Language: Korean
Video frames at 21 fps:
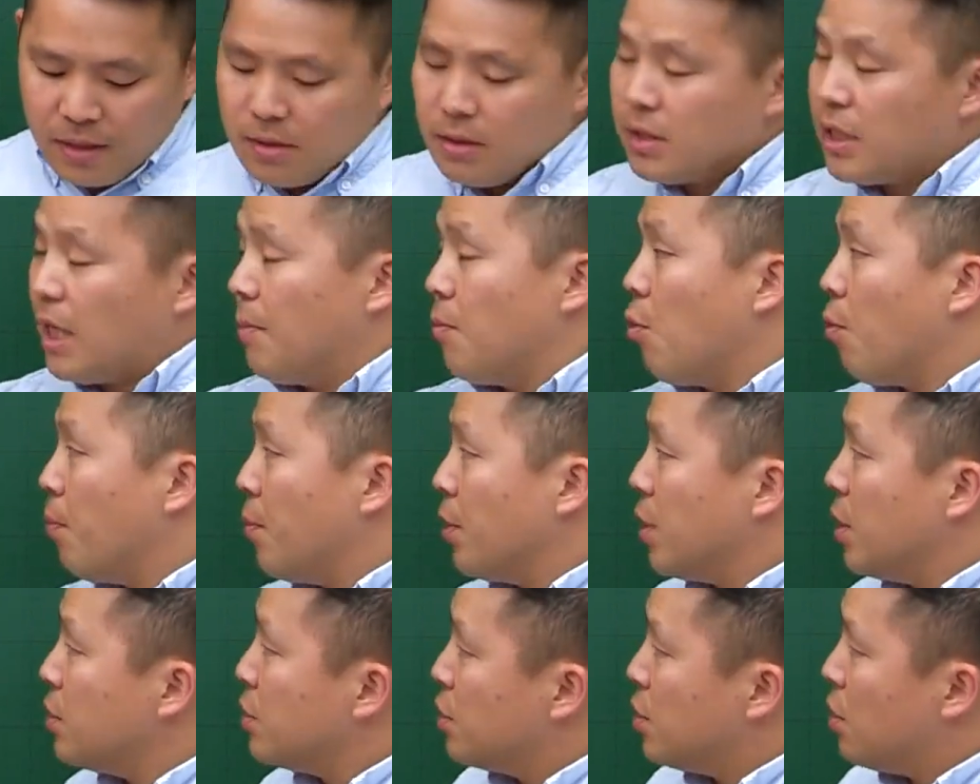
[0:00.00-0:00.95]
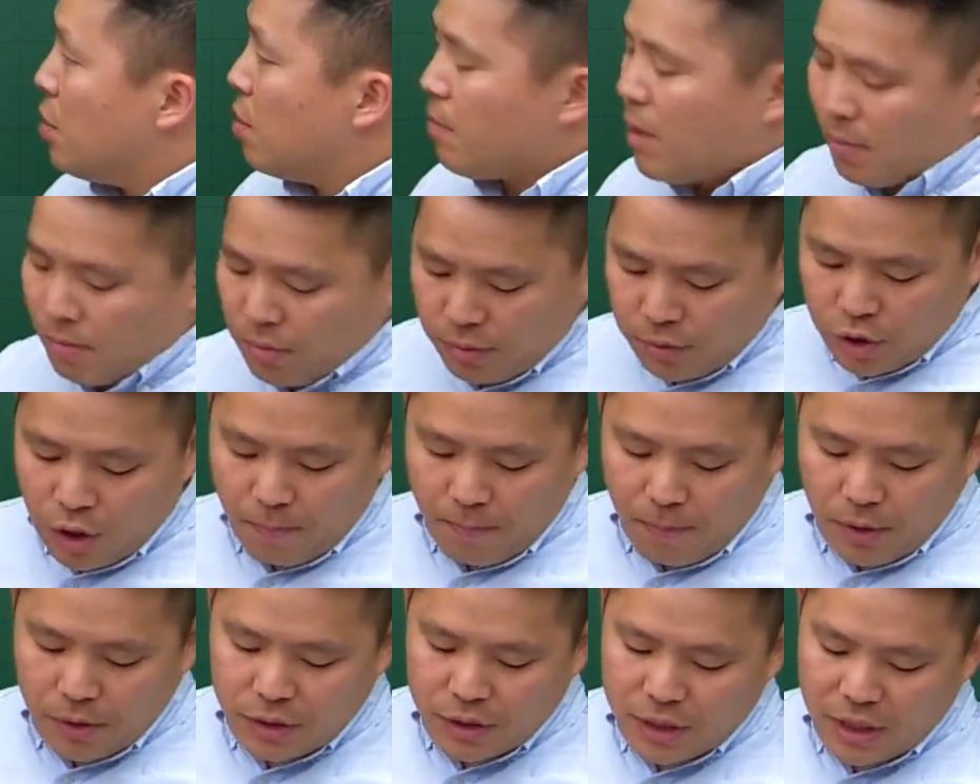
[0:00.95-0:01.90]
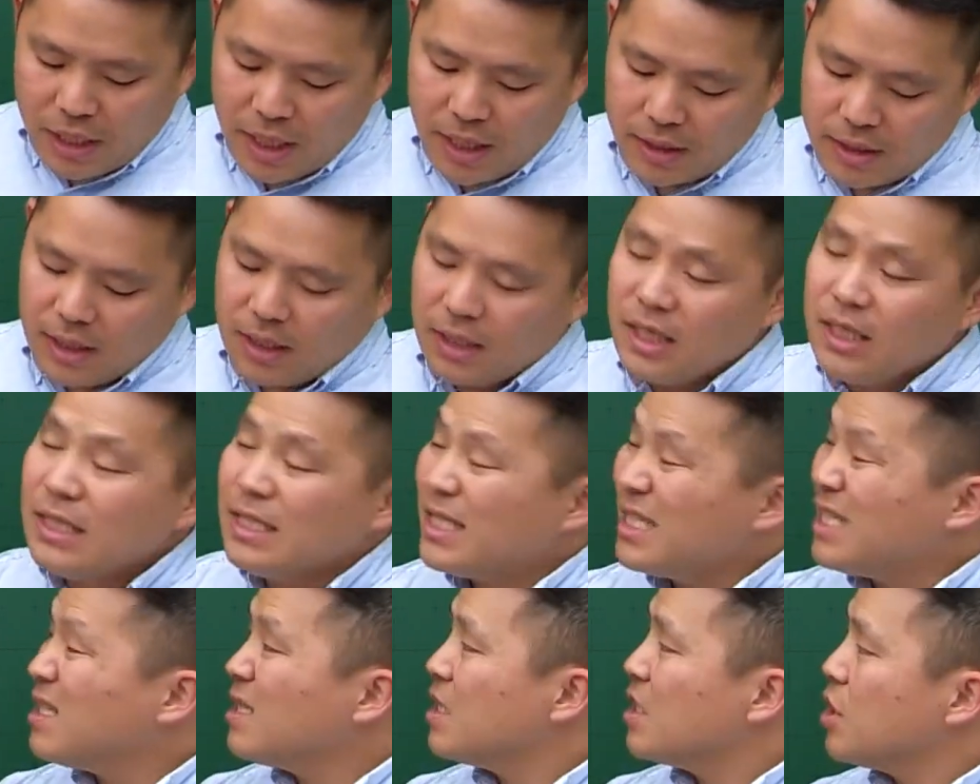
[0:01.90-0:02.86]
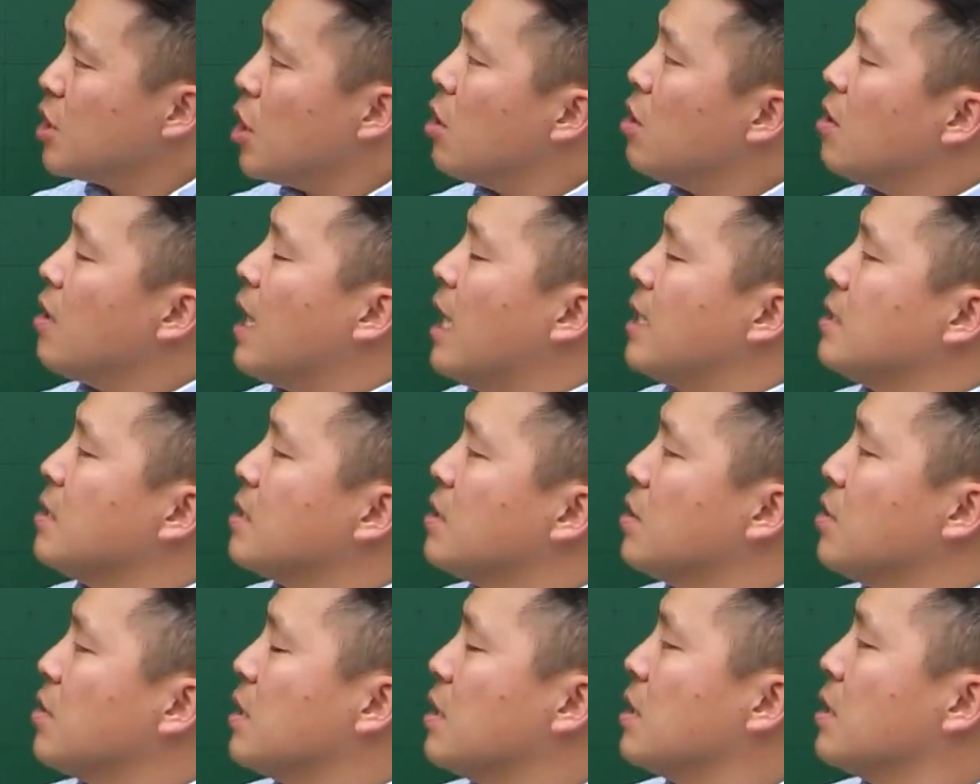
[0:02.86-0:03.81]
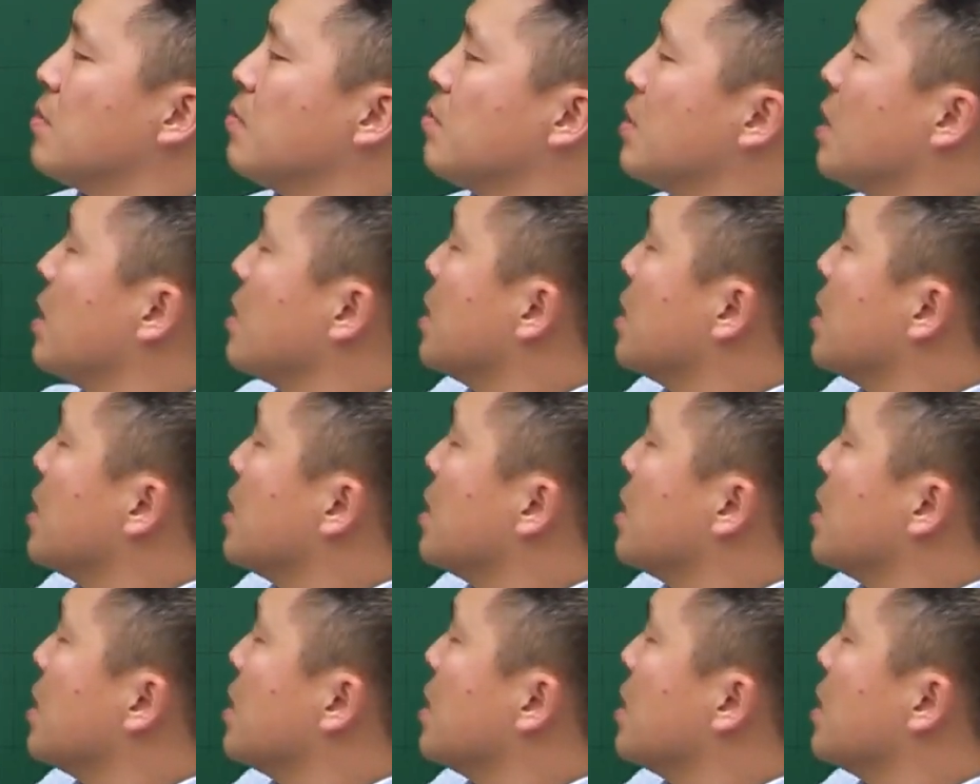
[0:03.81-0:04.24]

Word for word: 자, 목표 설정 방법으로 첫 번째 자, 측정 가능성이 있습니다.